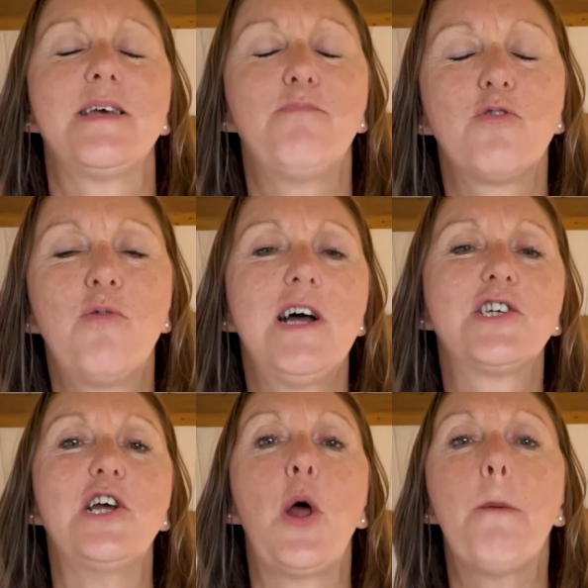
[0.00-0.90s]
pourquoi
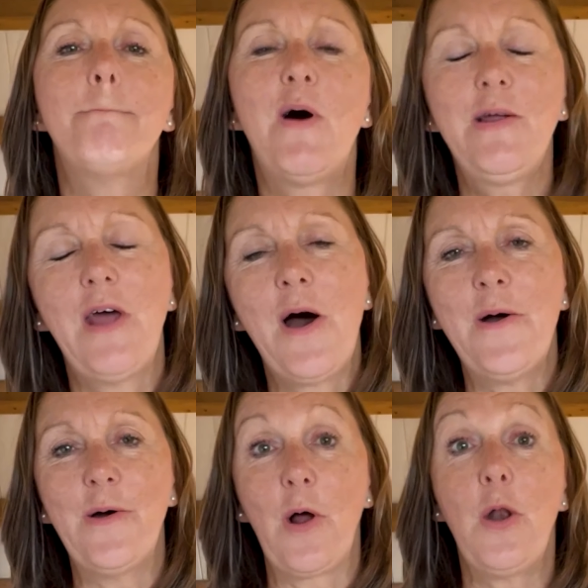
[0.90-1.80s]
j'ai le
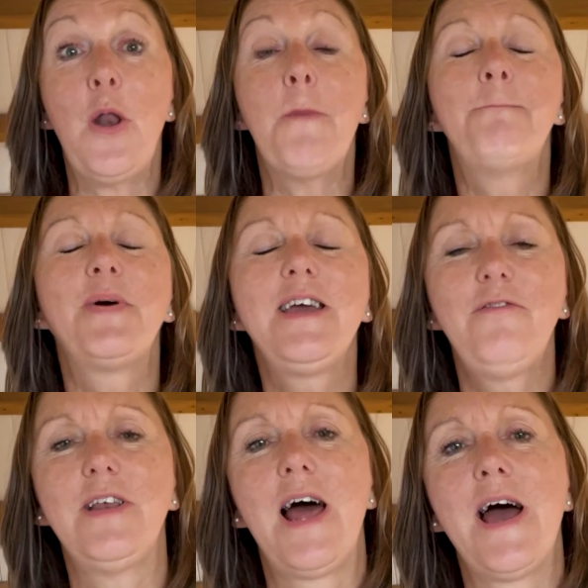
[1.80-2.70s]
bonheur, le
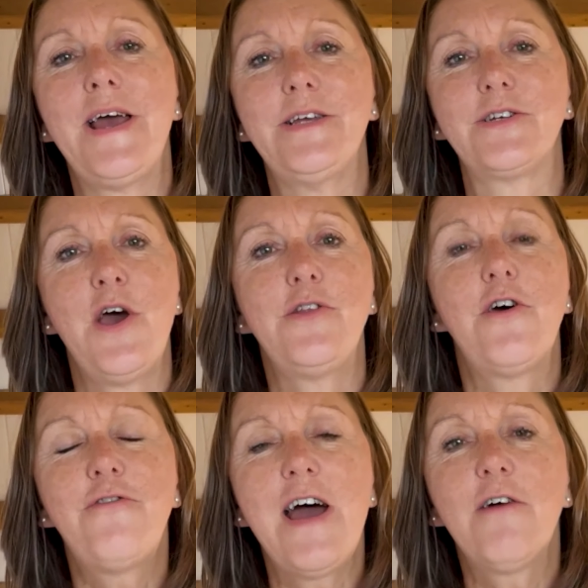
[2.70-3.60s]
privilège
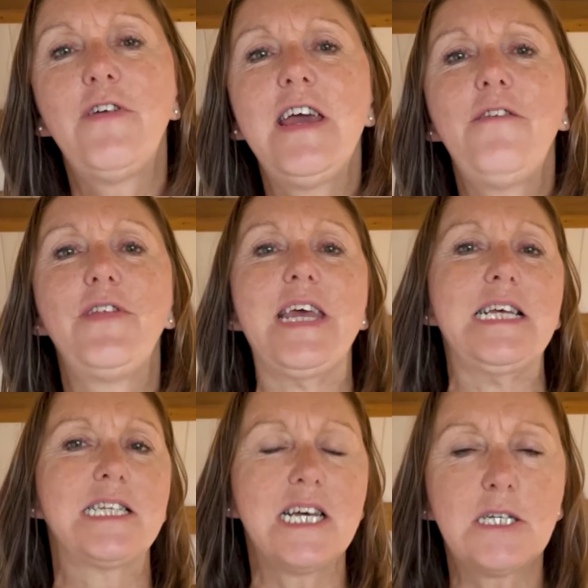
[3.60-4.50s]
de faire vivre
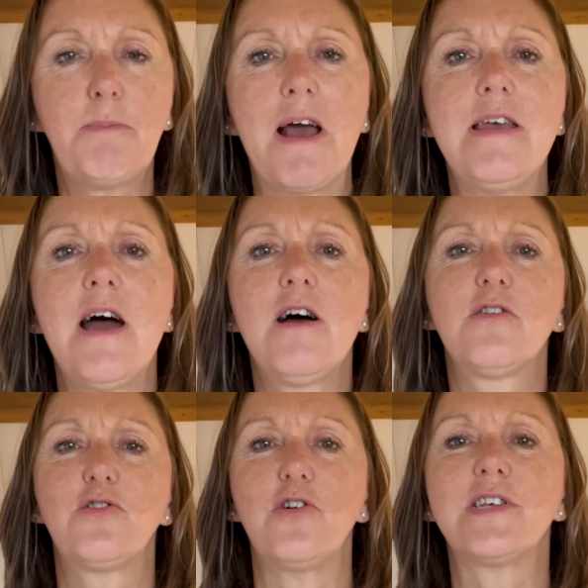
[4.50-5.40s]
des
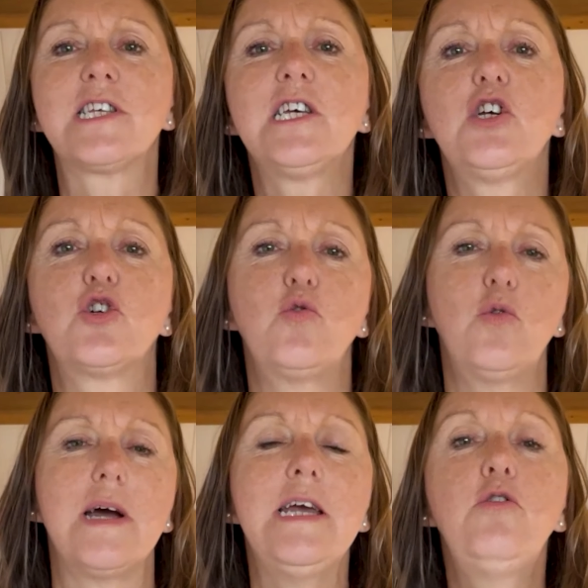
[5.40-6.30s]
expériences de
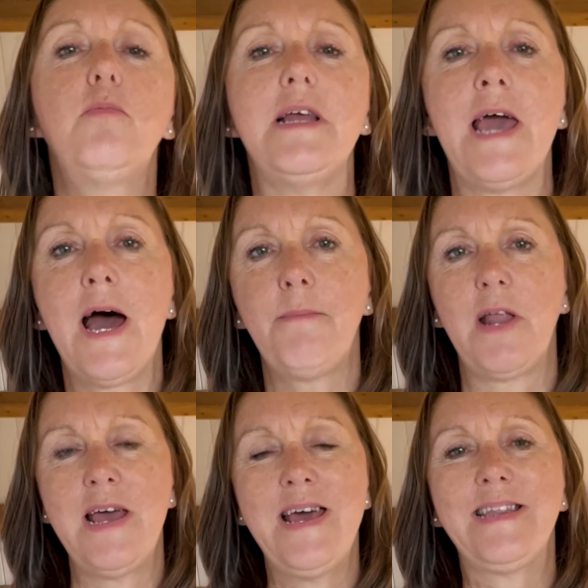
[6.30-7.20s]
séjour
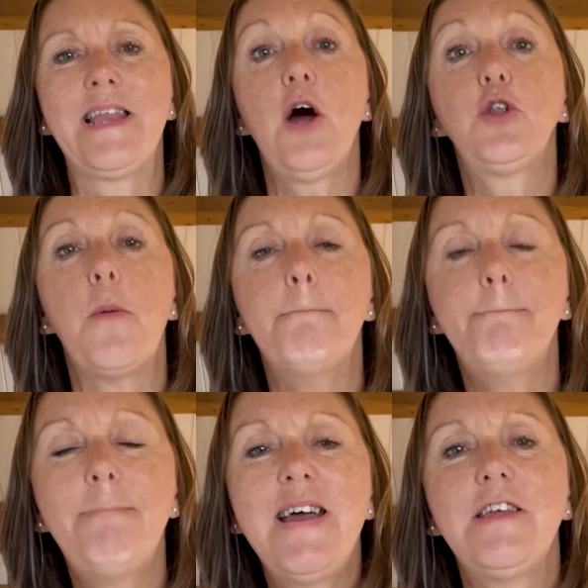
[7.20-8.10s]
inoubliables dans de
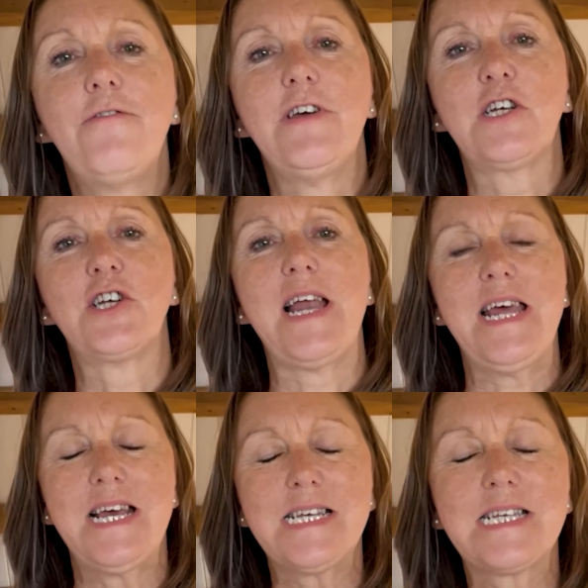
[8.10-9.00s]
magnifiques
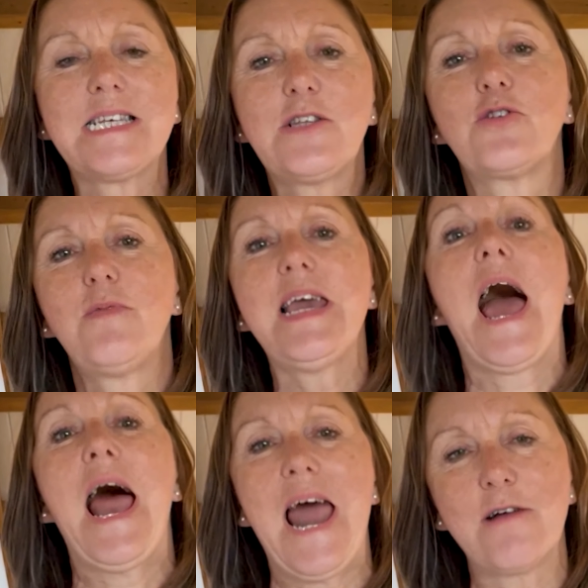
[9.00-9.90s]
chalets situés
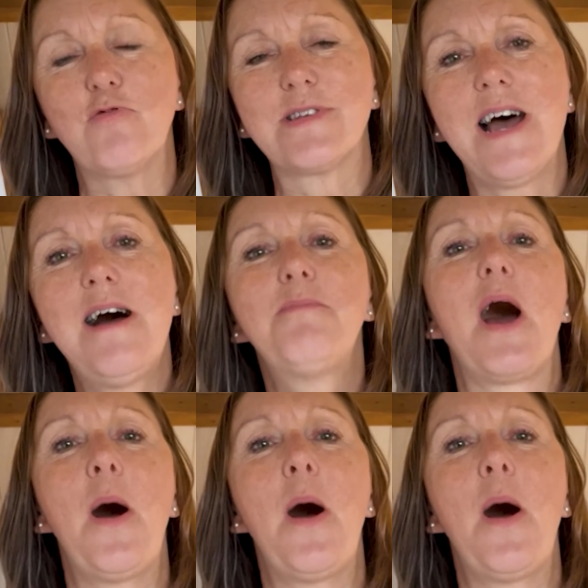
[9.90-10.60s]
à la aux sable en